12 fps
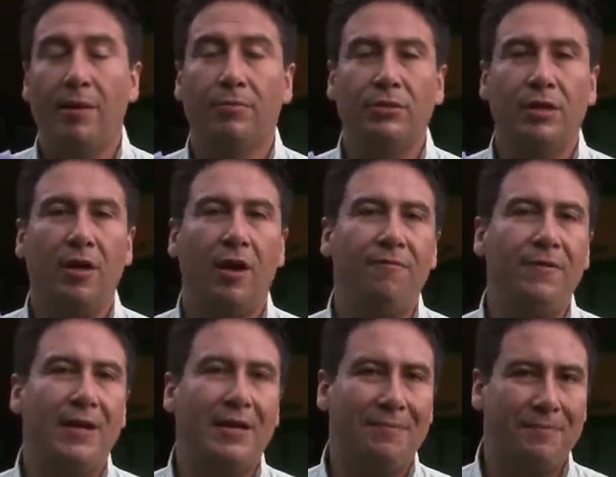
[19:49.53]
Hemos llegado al
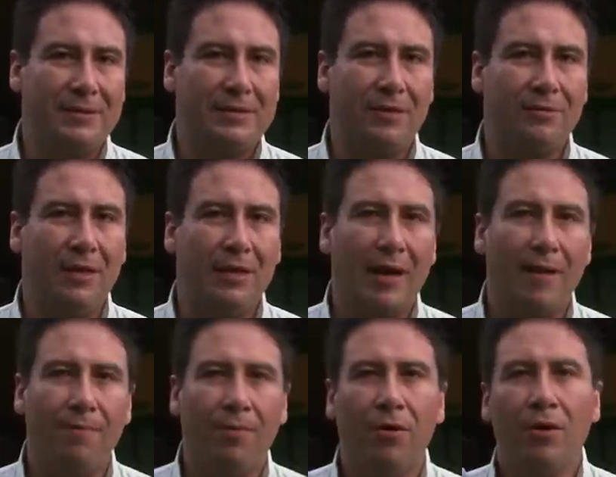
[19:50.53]
final de Empresarios del
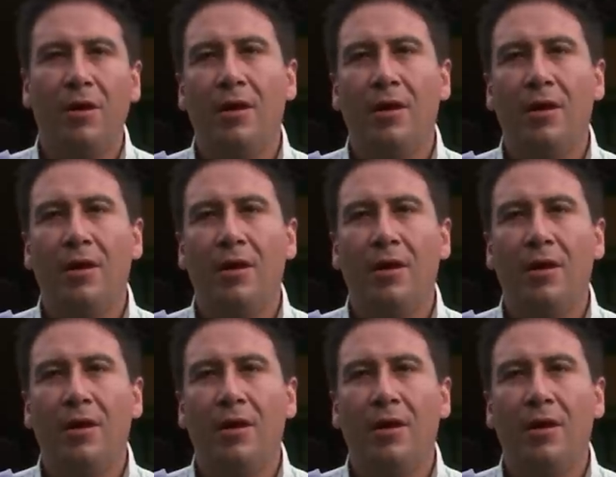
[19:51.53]
Campo,